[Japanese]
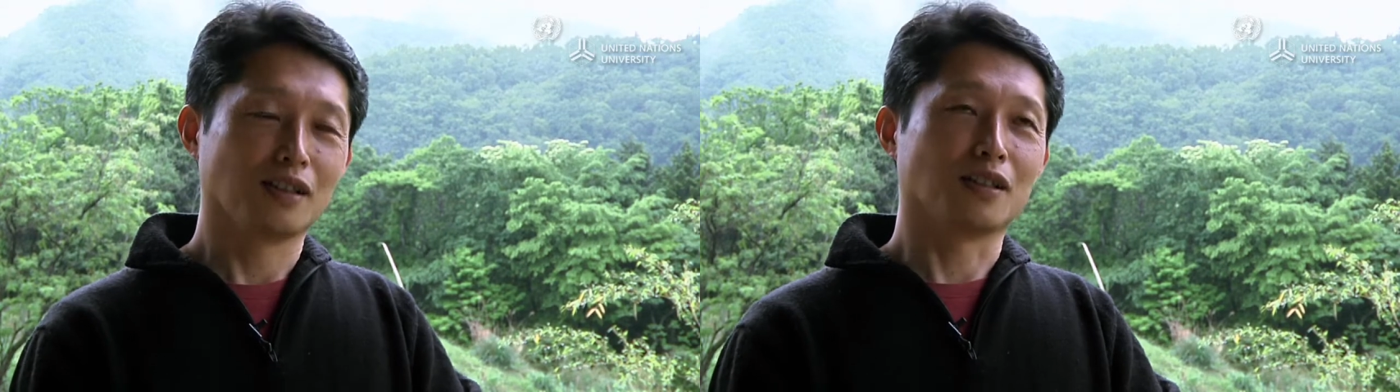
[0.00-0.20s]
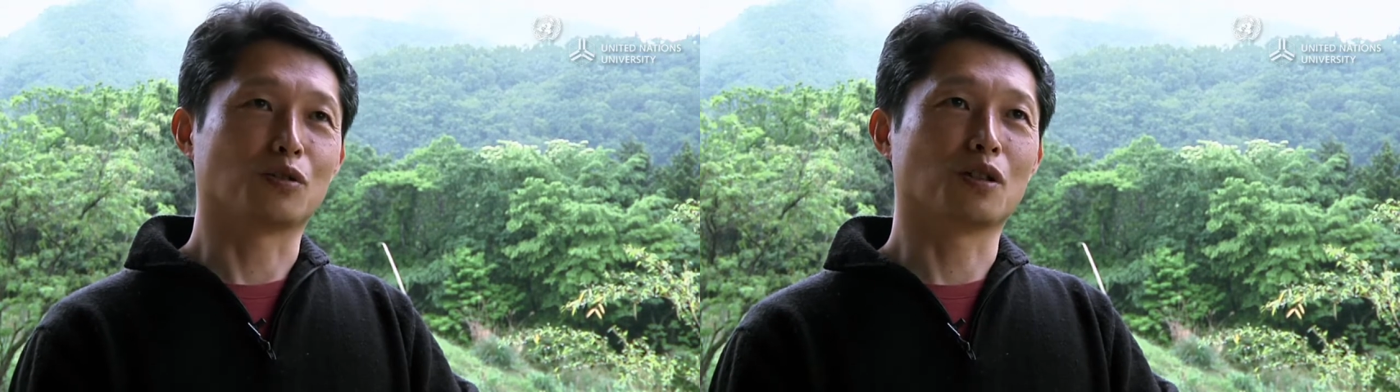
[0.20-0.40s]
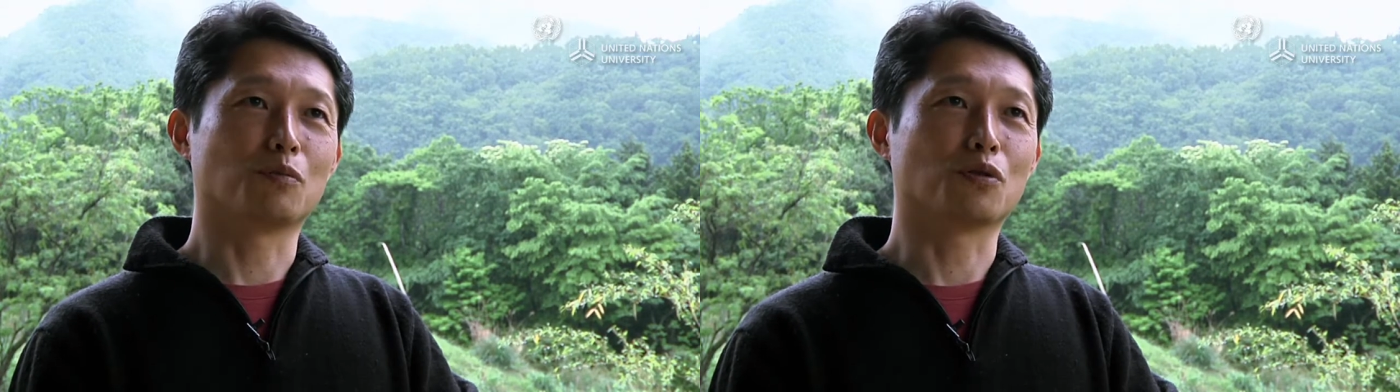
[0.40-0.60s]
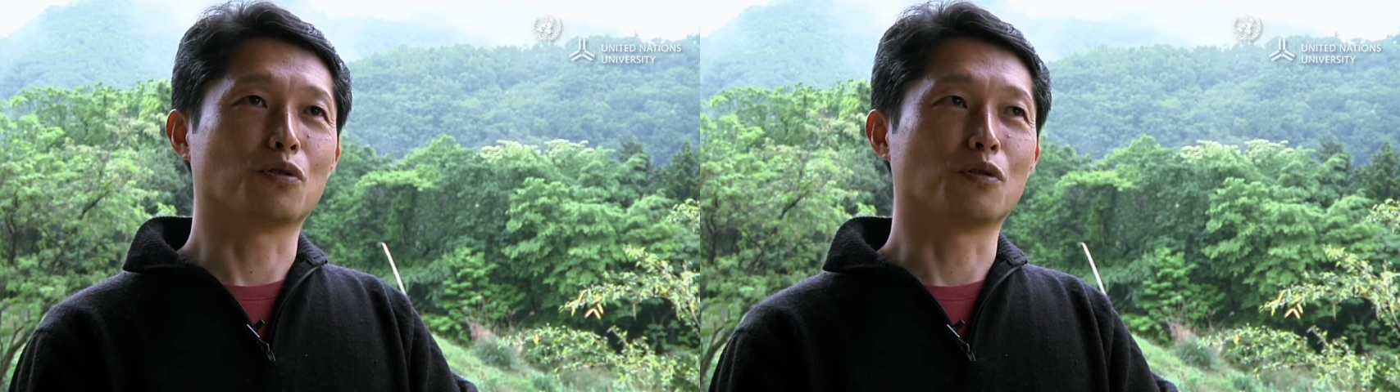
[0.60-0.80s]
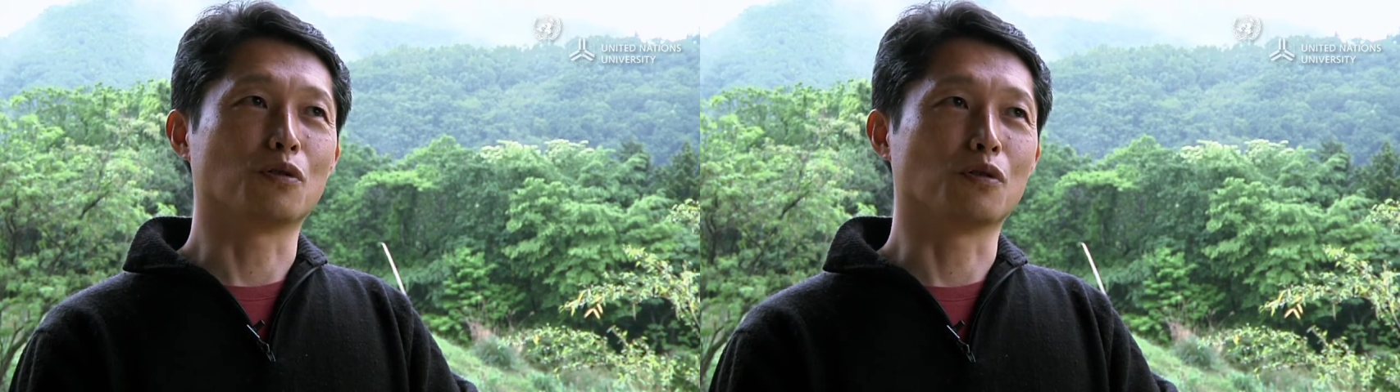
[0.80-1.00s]
でそれも
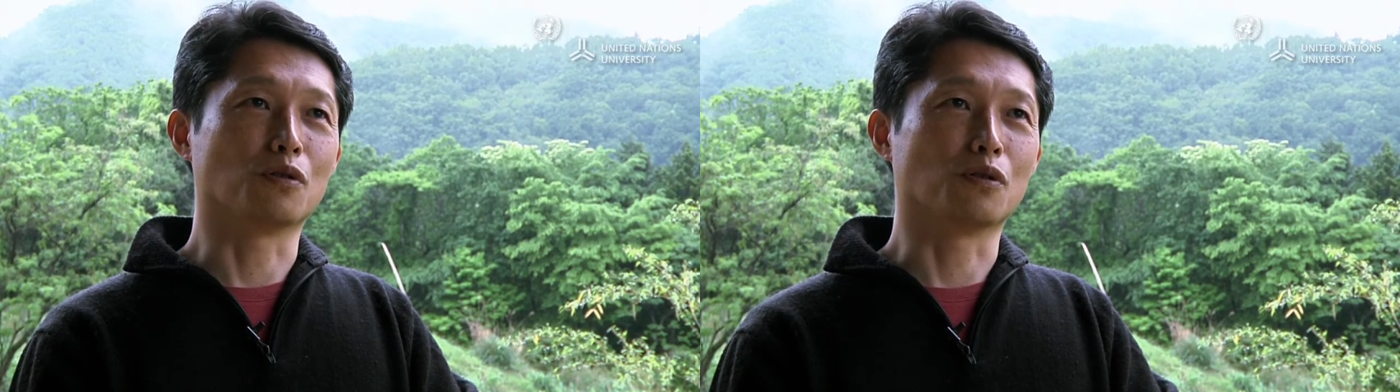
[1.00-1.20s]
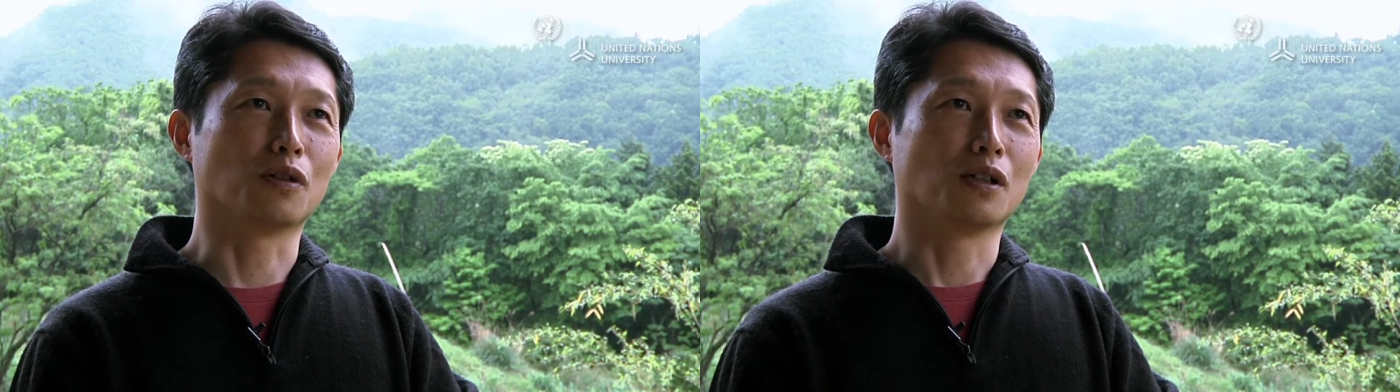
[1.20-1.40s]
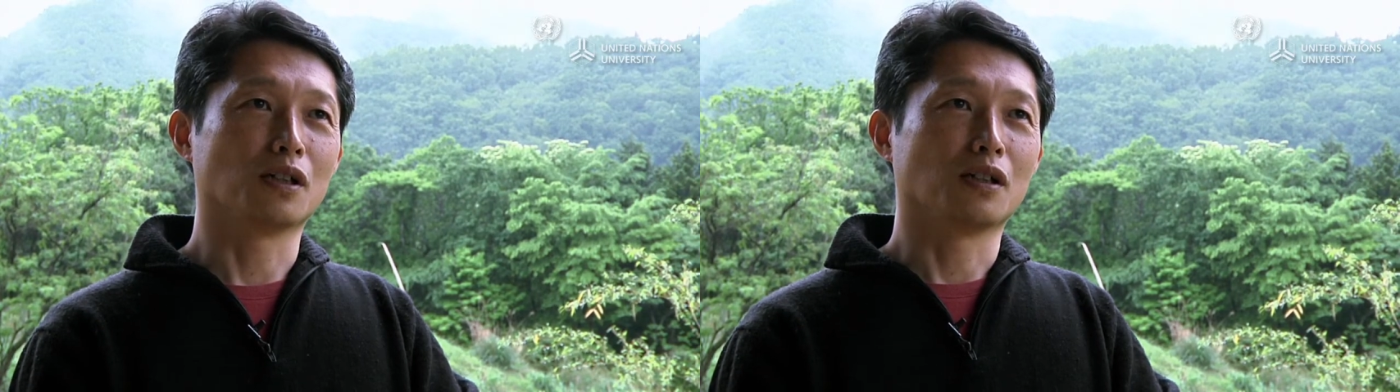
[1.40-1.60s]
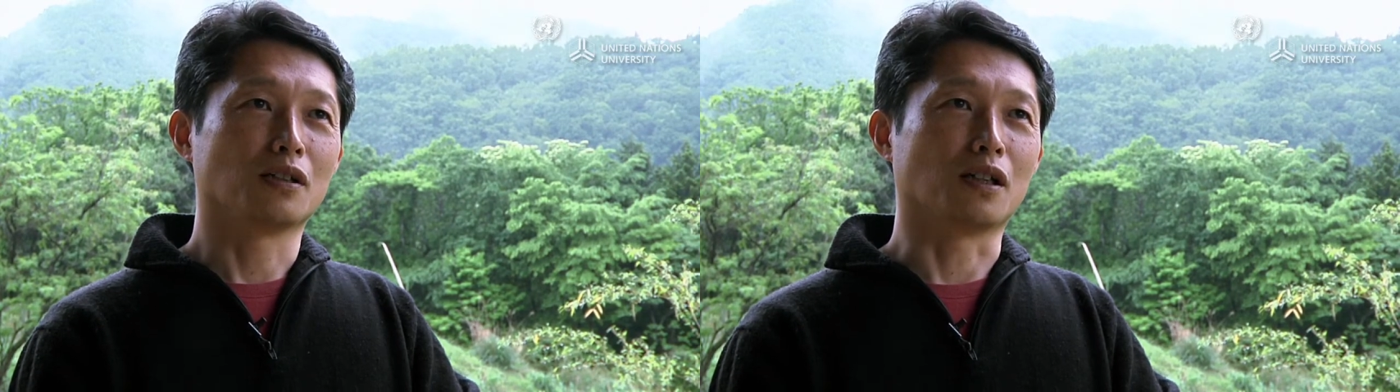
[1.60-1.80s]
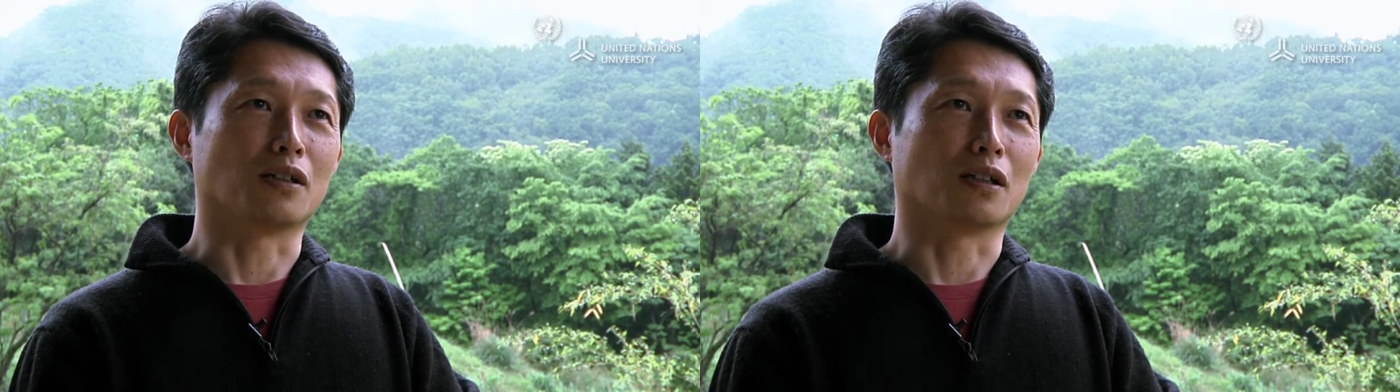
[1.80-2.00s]
こう
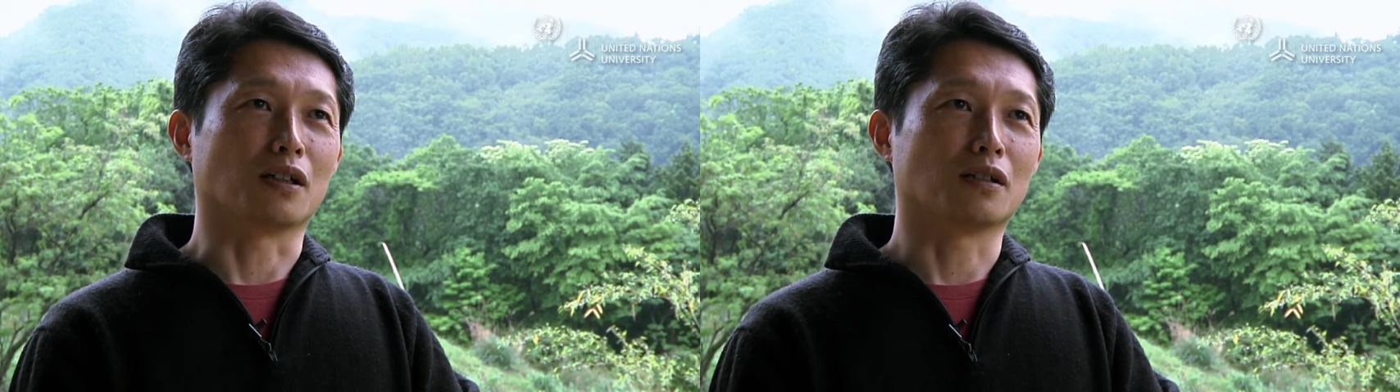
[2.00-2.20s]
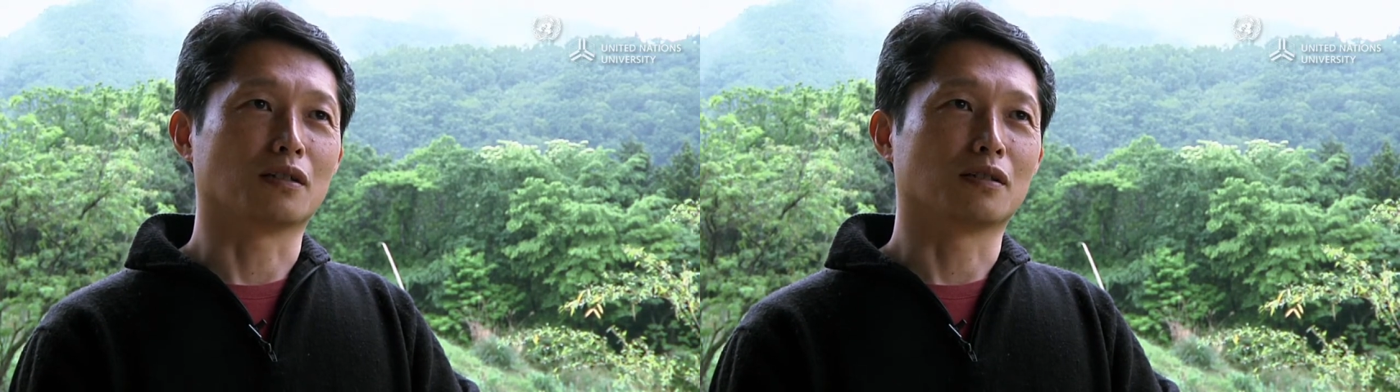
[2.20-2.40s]
何て言うか